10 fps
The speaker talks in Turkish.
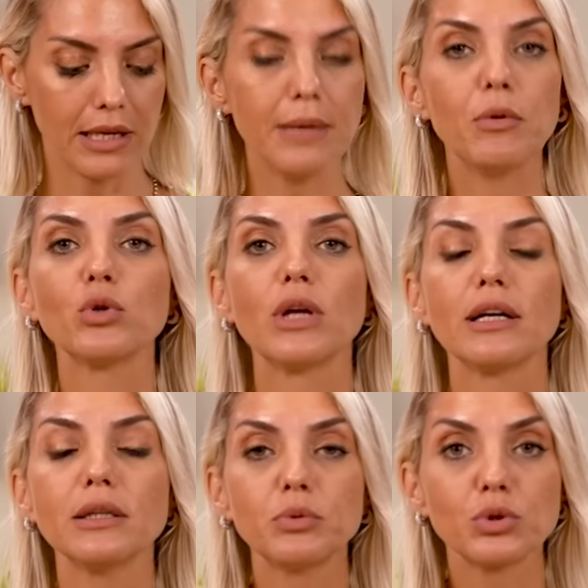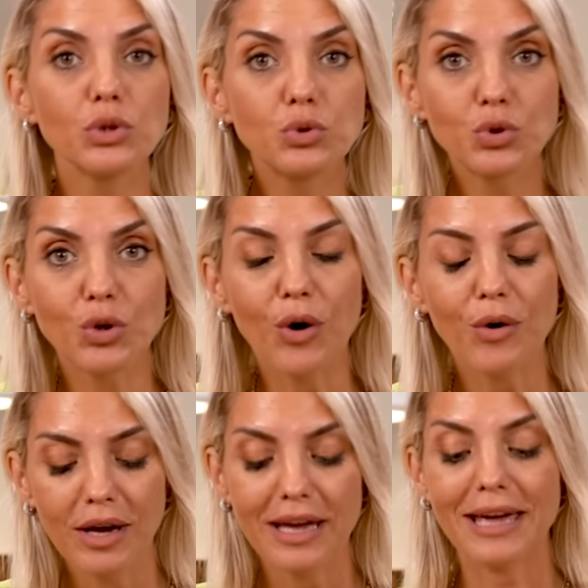Limonlar da burada duruyor.
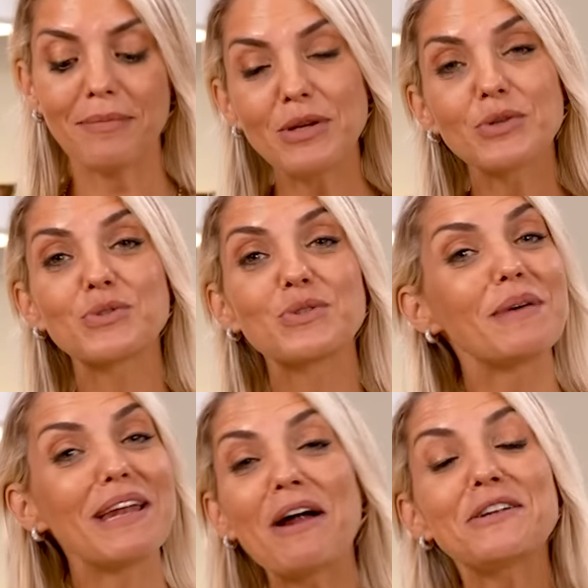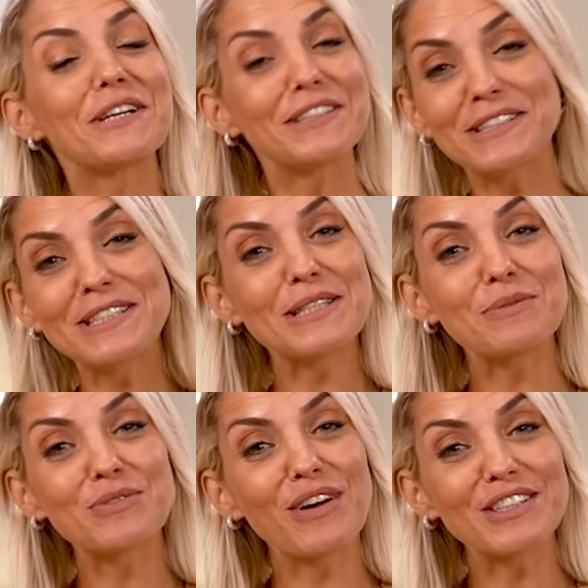E biliyorsunuz ben artık atıksız
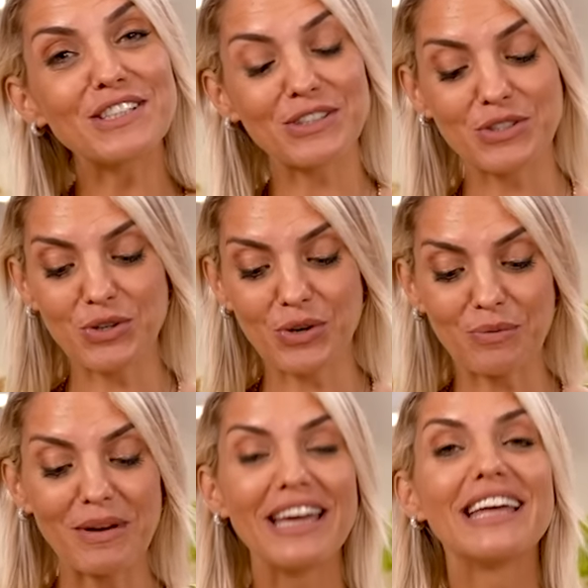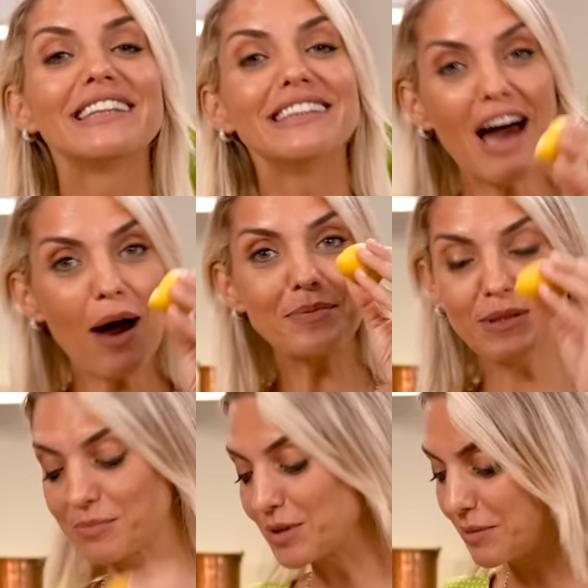mutfak çalışıyorum. Ne
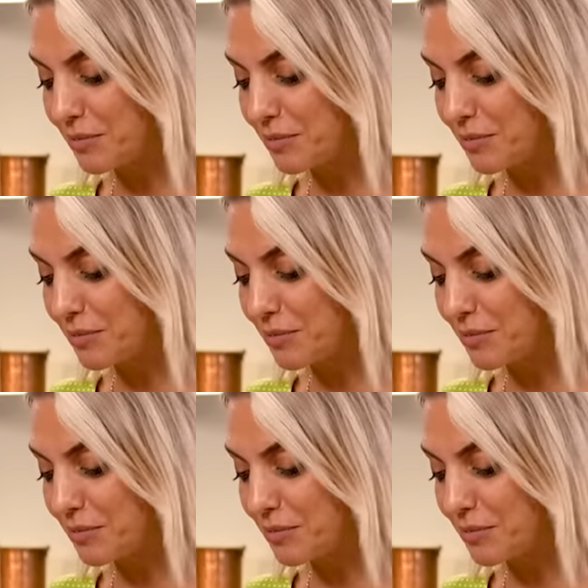yaptım bu